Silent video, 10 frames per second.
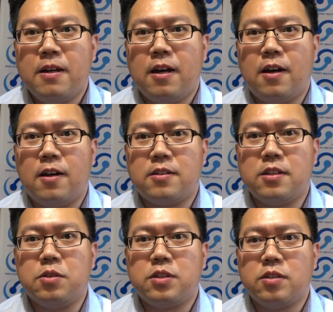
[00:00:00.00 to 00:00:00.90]
啊，
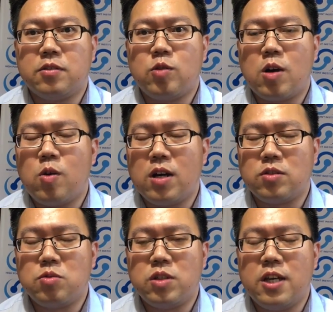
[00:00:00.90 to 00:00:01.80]
是有这种状
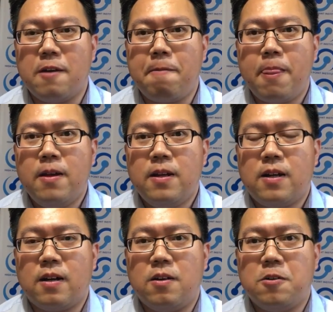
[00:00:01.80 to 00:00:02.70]
况出现，
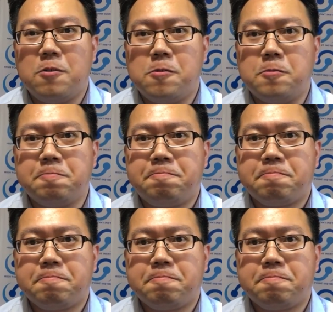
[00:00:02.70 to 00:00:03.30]
然后